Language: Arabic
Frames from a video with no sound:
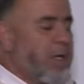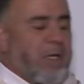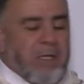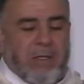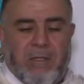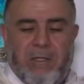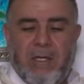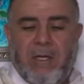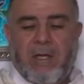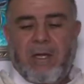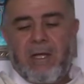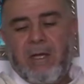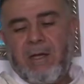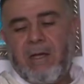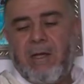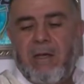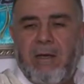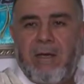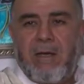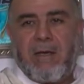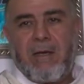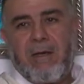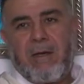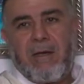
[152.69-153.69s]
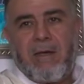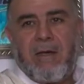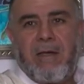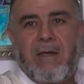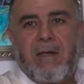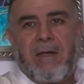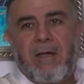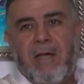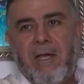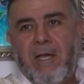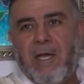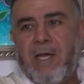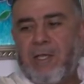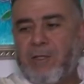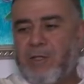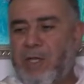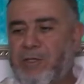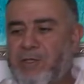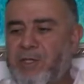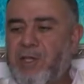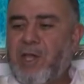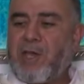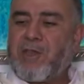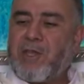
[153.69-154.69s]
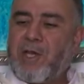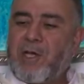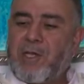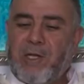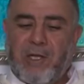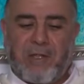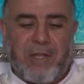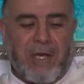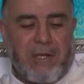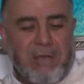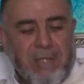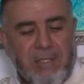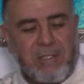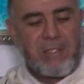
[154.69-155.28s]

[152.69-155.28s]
ديرها ها ها ها تعطيك هذه غليظه